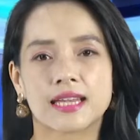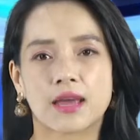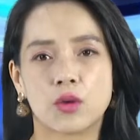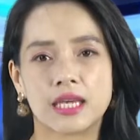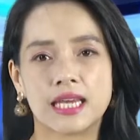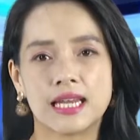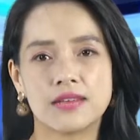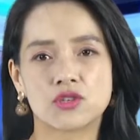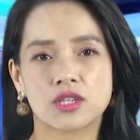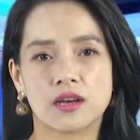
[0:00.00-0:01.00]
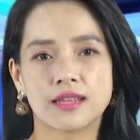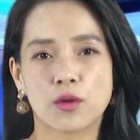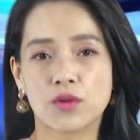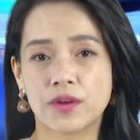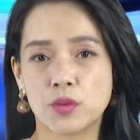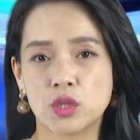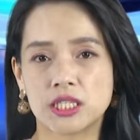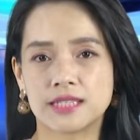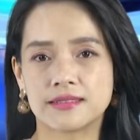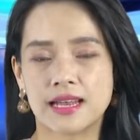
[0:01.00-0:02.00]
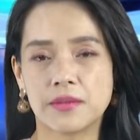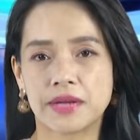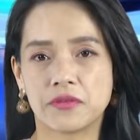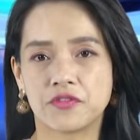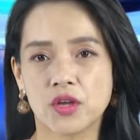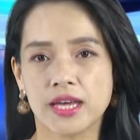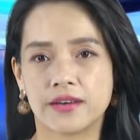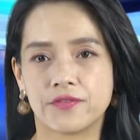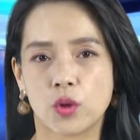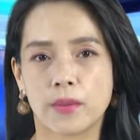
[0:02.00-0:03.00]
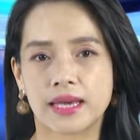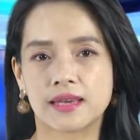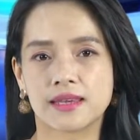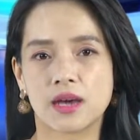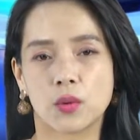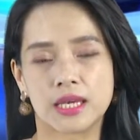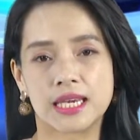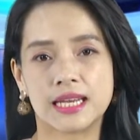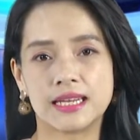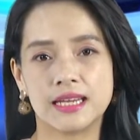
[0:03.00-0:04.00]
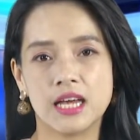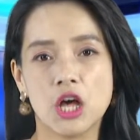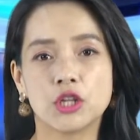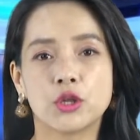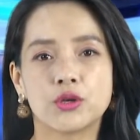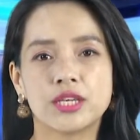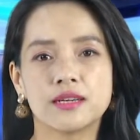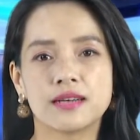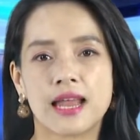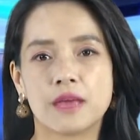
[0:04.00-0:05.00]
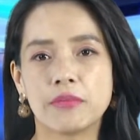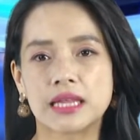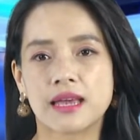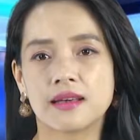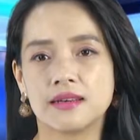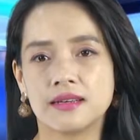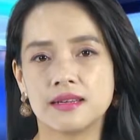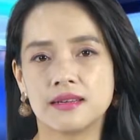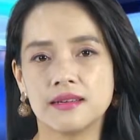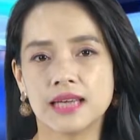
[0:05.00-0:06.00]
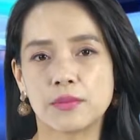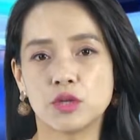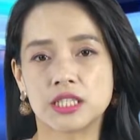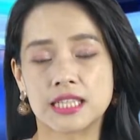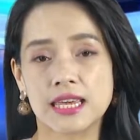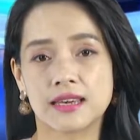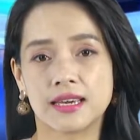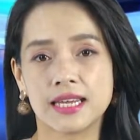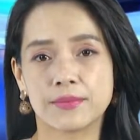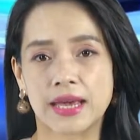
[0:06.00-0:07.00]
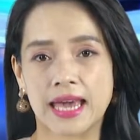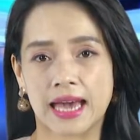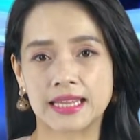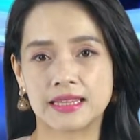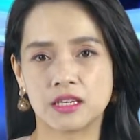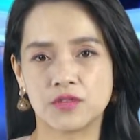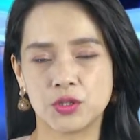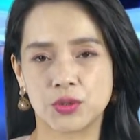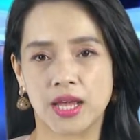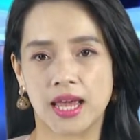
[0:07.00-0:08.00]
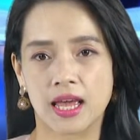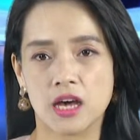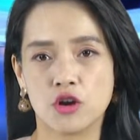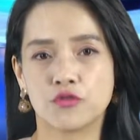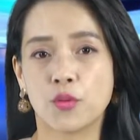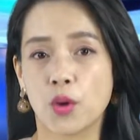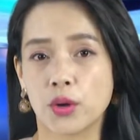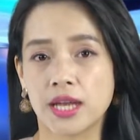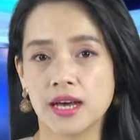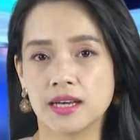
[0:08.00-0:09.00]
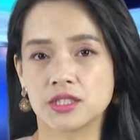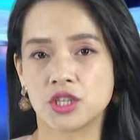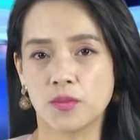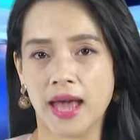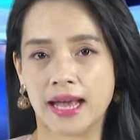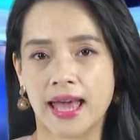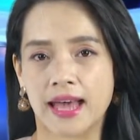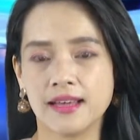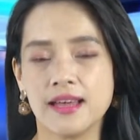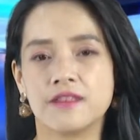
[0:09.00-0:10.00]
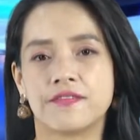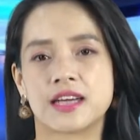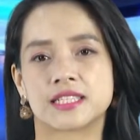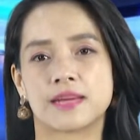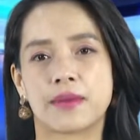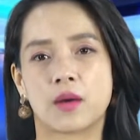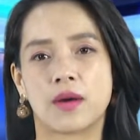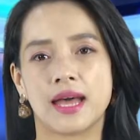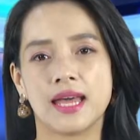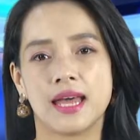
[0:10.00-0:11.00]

tại huyện Di Linh, Sở Tài nguyên và Môi trường tỉnh Lâm Đồng phối hợp với Ủy ban Nhân dân huyện Di Linh tổ chức lễ meeting hưởng ứng Ngày Môi trường Thế giới năm 2024 với chủ đề Phục hồi đất, chống hạn hán và sa mạc hóa.